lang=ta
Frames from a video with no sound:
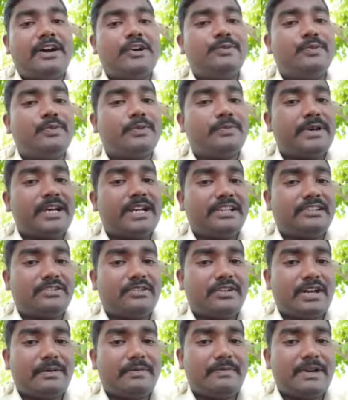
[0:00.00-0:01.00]
அவுட்புட்
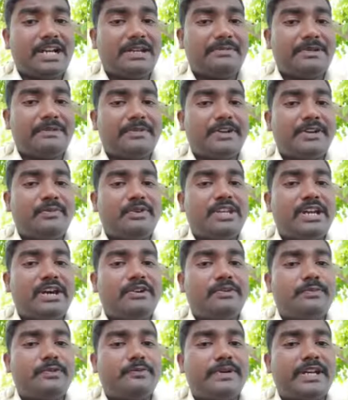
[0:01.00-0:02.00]
மேட்ரிக்ஸோட அப்படி மல்டிப்ளை பண்ண முடிஞ்சு
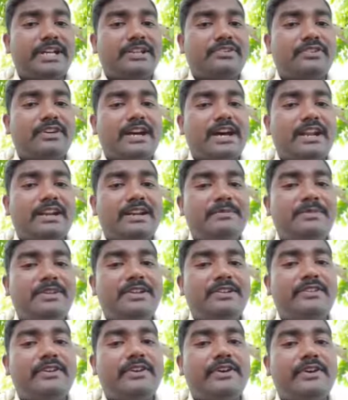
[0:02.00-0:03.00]
அவுட்புட் மேட்ரிக்ஸோட ஆர்டர் எப்படி
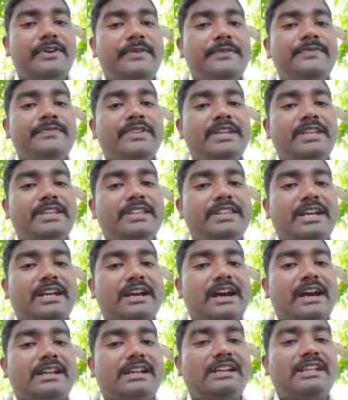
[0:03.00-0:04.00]
இருக்கும் இந்த
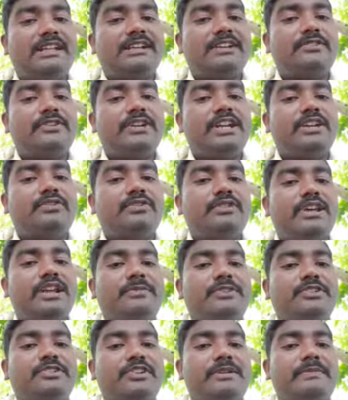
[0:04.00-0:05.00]
கார்னரில் இருக்கக்கூடிய டூ
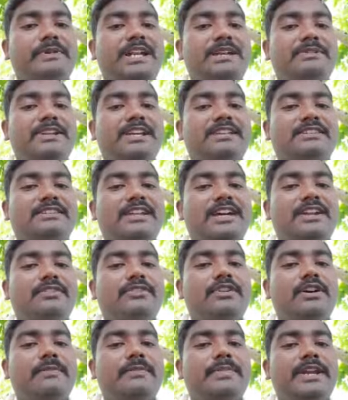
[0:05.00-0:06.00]
எலமெண்ட்ஸோட மல்டிப்ளிகேஷனாக
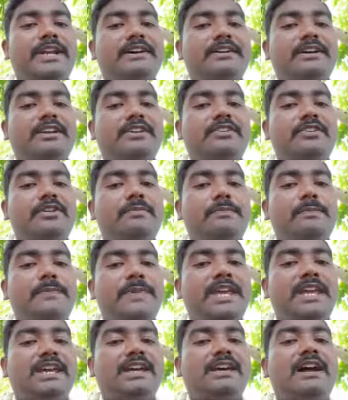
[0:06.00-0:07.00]
இருக்கும் அப்போ என்ன இருக்கும்
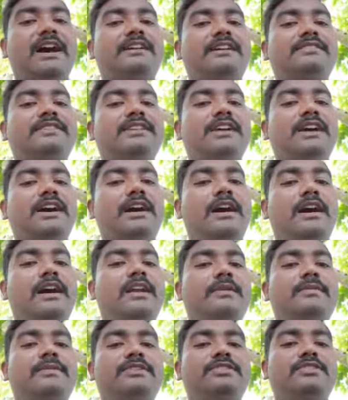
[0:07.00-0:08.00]
பி கிராஸ்
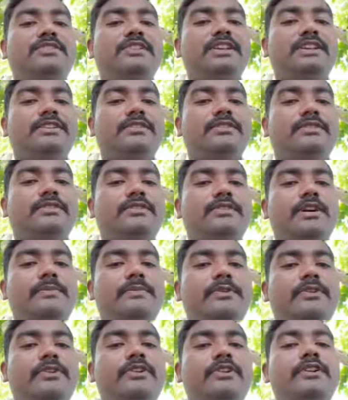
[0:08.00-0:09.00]
ஆர் அப்படின்னு சொல்லி இருக்கும்
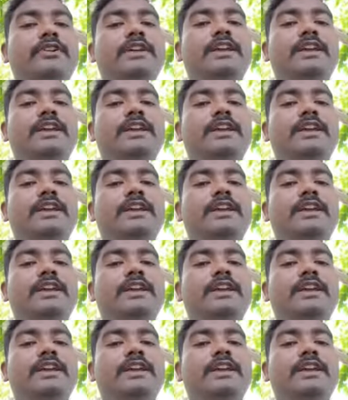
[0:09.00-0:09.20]
அப்போது